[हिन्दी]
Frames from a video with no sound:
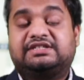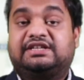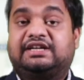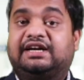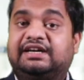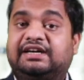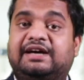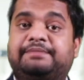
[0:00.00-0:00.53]
अगर
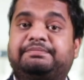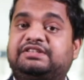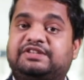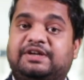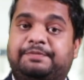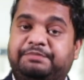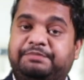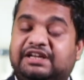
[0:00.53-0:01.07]
आपने
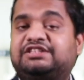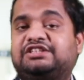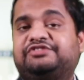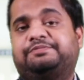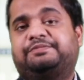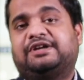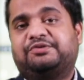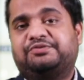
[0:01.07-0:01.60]
चैप्टर अच्छे से
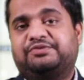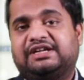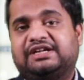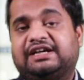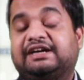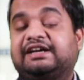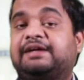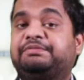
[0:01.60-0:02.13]
पढ़ा हुआ है अगर
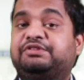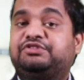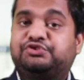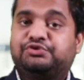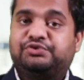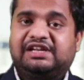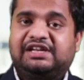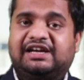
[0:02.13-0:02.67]
आपने थ्योरी
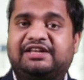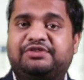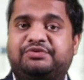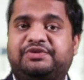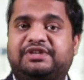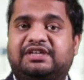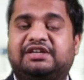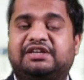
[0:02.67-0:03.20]
लगाई हुई है